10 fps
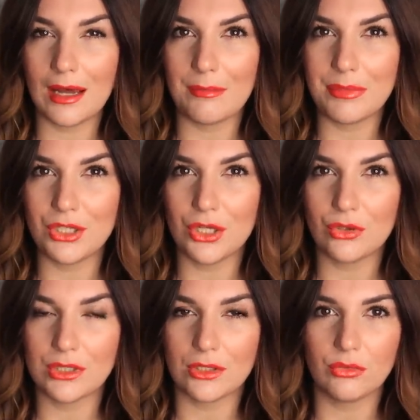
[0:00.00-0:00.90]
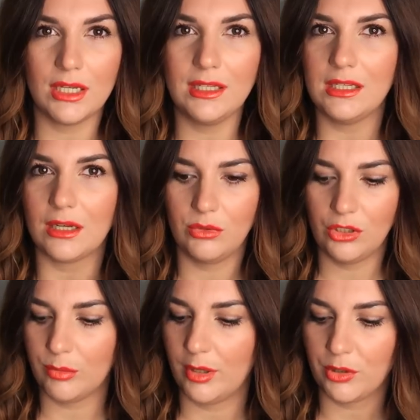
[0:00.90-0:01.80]
appiccicosa sulle dita
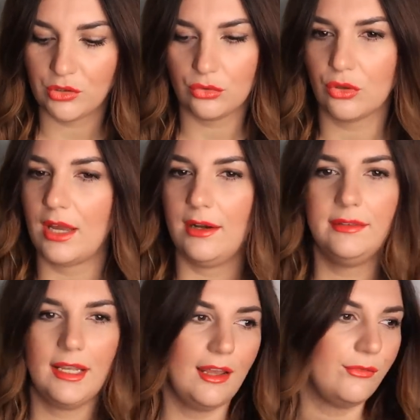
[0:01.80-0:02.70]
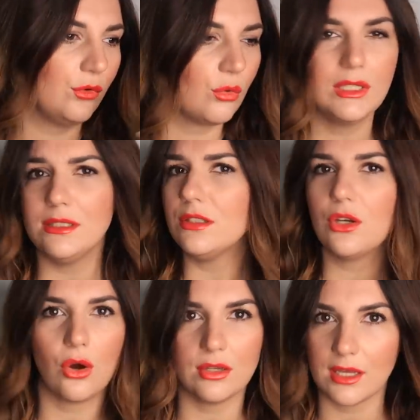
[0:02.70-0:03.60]
quindi io poi posso toccare il telefono,
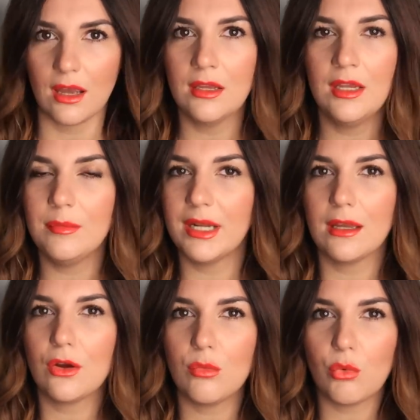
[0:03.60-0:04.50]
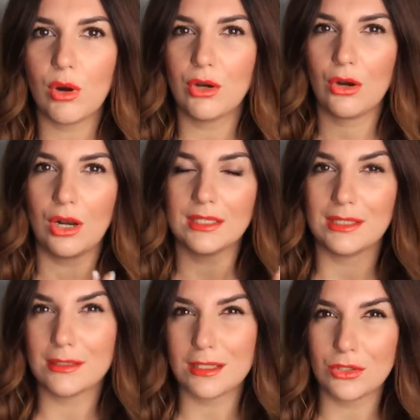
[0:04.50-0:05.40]
qualsiasi cosa perché comunque non ho la
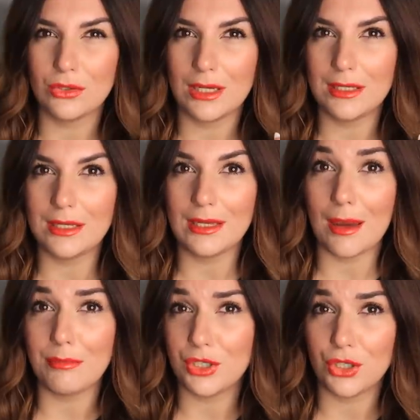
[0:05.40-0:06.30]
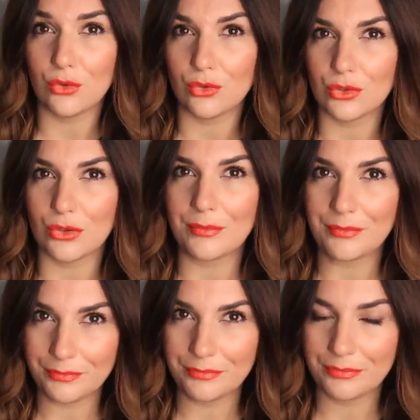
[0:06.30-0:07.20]
sensazione di appiccicoso